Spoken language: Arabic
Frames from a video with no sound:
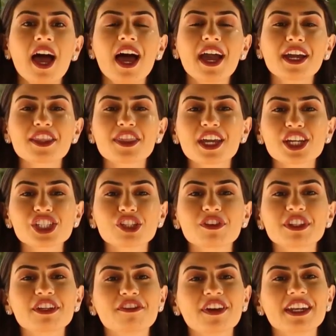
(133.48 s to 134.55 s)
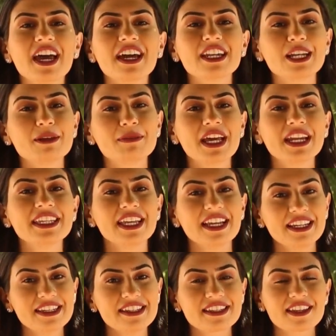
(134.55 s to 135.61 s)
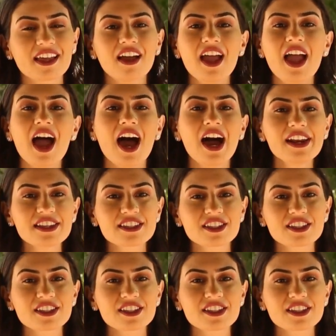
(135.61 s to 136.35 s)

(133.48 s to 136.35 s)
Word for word: هكذا كشفت الفنانة اللبنانية إليسا عن